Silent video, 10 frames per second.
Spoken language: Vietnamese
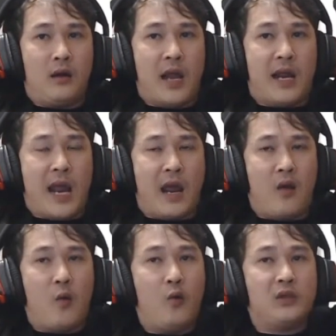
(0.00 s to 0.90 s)
đang ăn
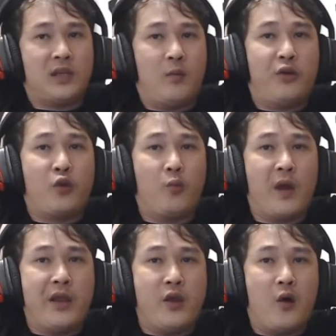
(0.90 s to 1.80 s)
uống xong rồi chuẩn
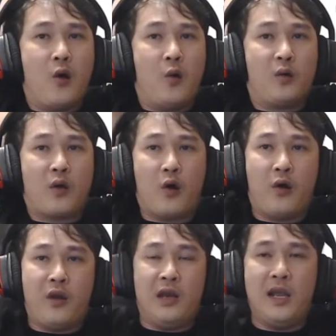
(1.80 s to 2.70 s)
bị vô
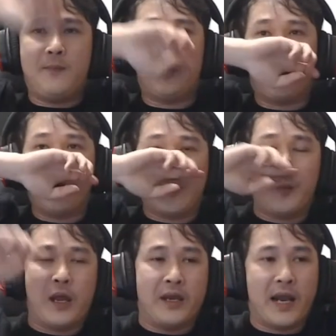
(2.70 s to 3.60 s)
coi clip rồi chuẩn
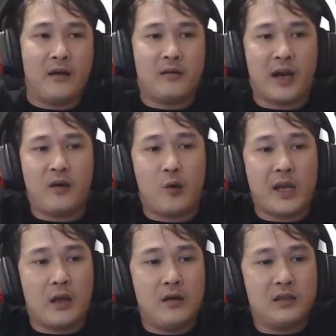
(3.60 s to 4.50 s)
bị đánh tranh đồ
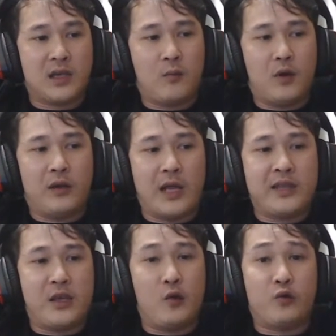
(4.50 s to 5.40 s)
các thứ xong rồi để
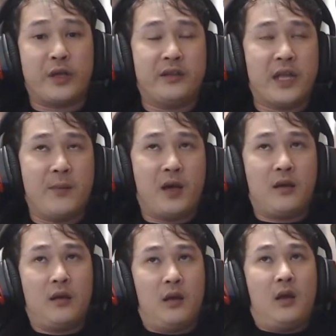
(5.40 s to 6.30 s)
chiều trên tim á
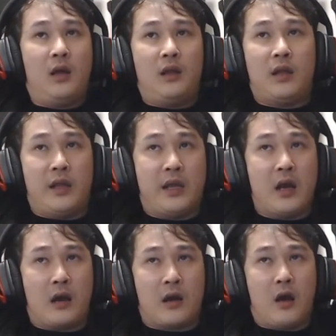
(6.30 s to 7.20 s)
thì cái
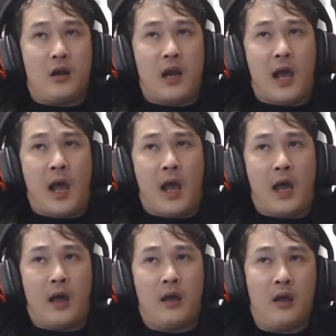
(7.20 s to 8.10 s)
đợt đó
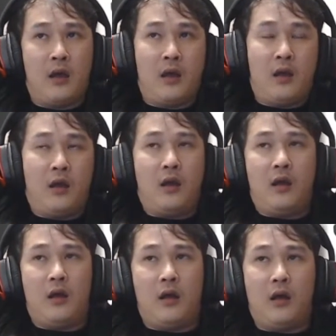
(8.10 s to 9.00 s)
là
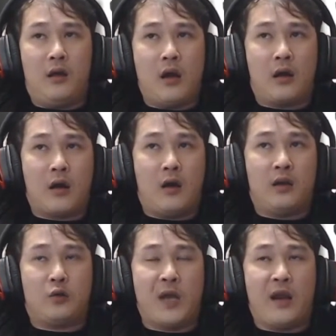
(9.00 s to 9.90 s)
đợt đó
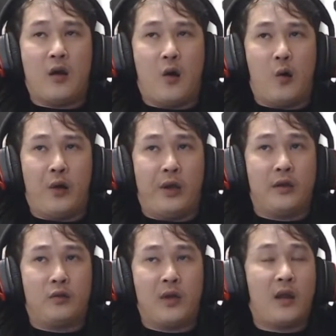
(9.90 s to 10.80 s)
là tôi đang ngồi
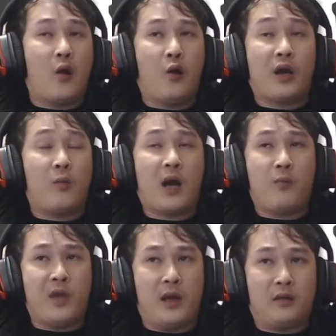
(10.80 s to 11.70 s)
tôi đang ngồi không
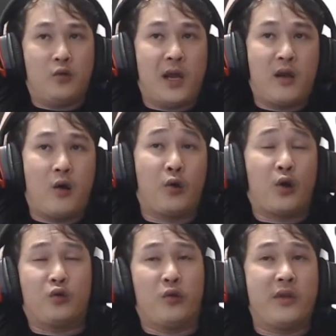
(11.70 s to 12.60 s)
không gì á tôi đang ngồi
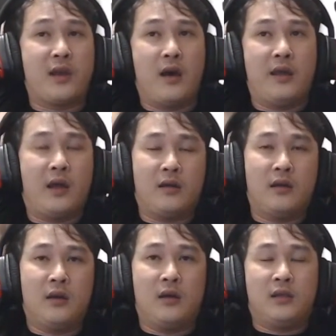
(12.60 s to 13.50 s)
coi tụi nó chơi vậy á
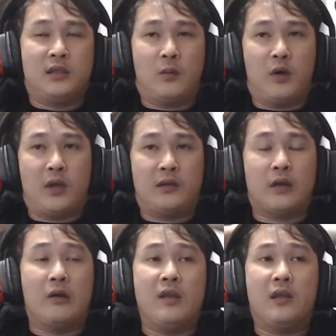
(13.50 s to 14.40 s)
xong rồi cái
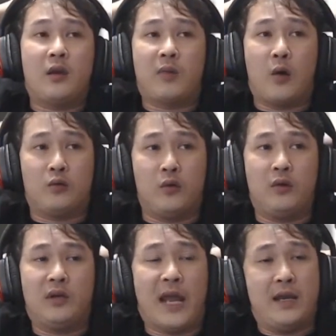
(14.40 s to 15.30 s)
tự nhiên trong đầu tôi
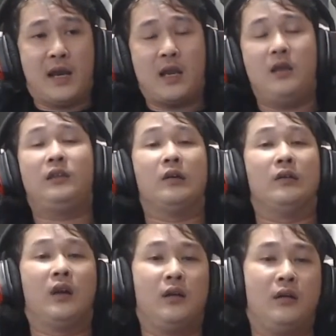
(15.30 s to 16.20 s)
nó nảy ra cái ý
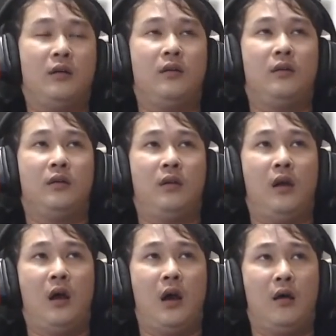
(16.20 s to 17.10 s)
tưởng đó
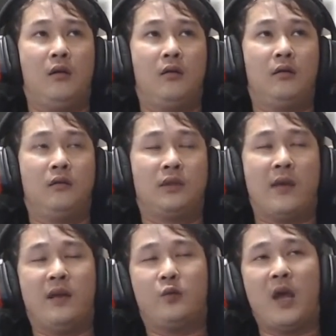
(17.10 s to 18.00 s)
à, tại
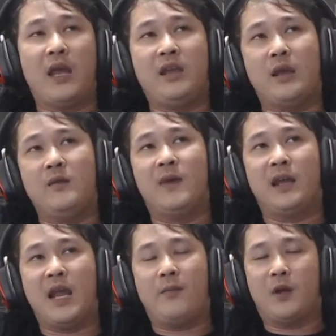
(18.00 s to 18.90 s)
vì tôi hay nghĩ về
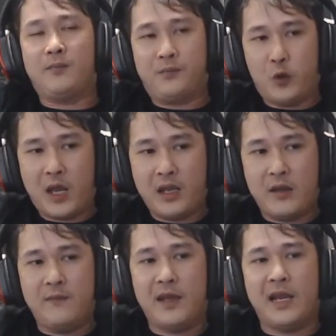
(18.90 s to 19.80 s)
game lắm tôi hay
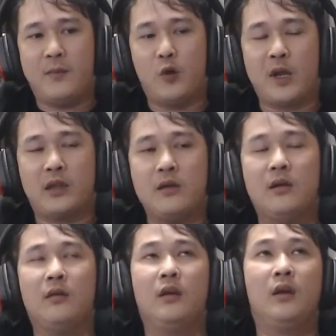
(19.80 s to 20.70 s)
nghĩ về game đồ các
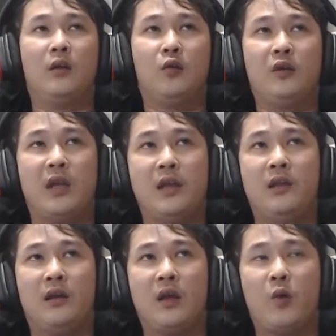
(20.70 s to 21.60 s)
thứ tôi nghĩ
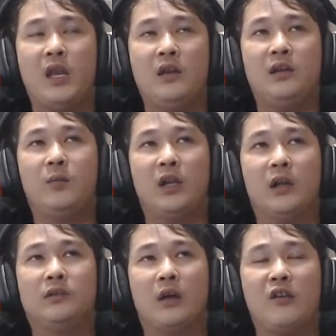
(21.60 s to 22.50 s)
những cái quay lính mình
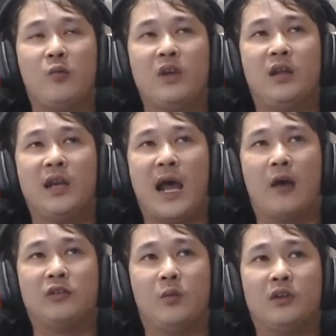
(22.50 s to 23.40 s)
nên tận dụng như thế
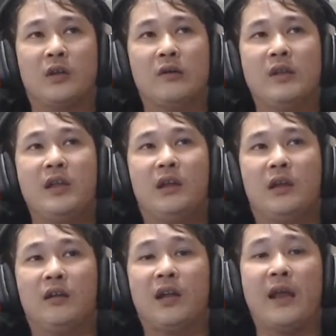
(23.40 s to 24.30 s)
nào xong rồi tự nhiên là
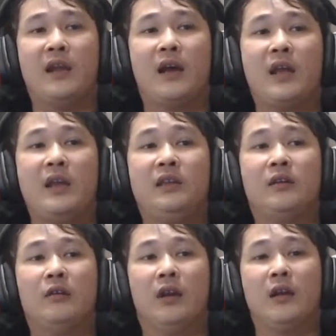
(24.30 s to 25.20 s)
nó nảy ra cái ý
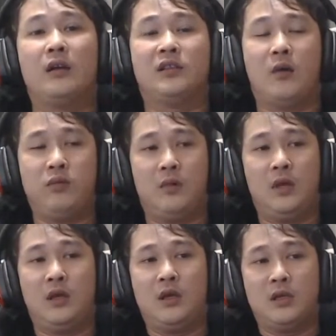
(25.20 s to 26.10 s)
tưởng là đợt sống
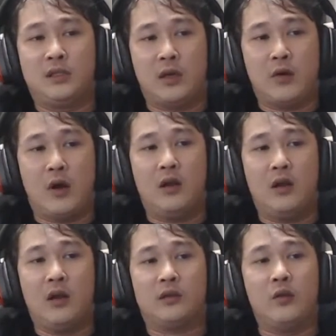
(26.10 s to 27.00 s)
sau đó
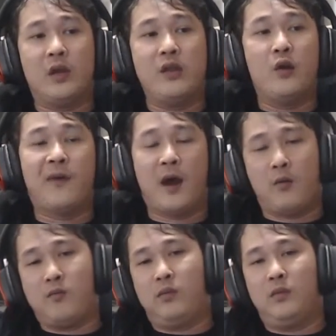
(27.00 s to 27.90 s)
là tôi đi vô phòng
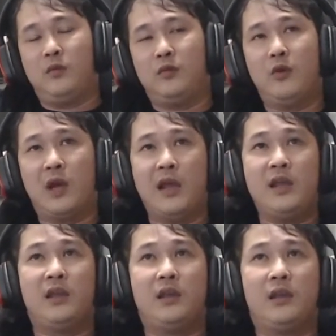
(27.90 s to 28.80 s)
tôi lấy